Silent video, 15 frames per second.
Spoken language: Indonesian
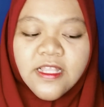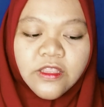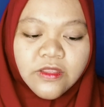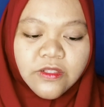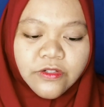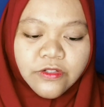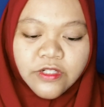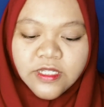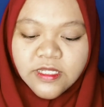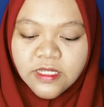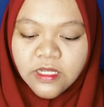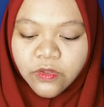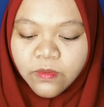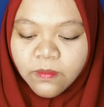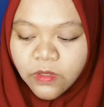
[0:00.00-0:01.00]
Terus
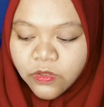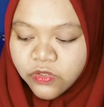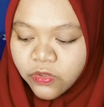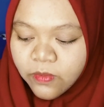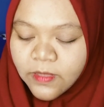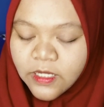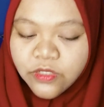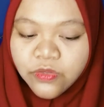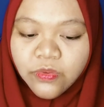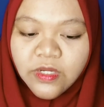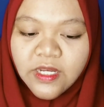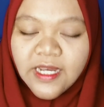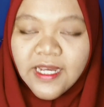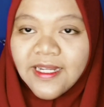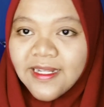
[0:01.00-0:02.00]
aku mau coba
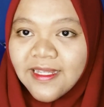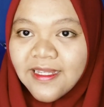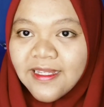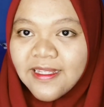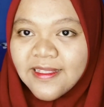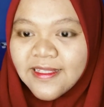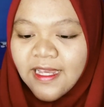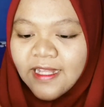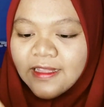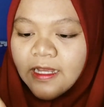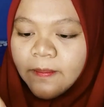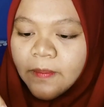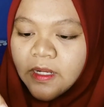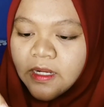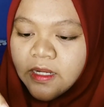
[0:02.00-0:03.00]
juga ini nyata
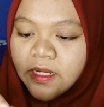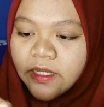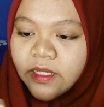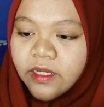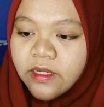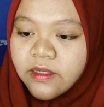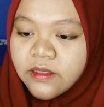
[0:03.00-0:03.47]
apa enggak ya.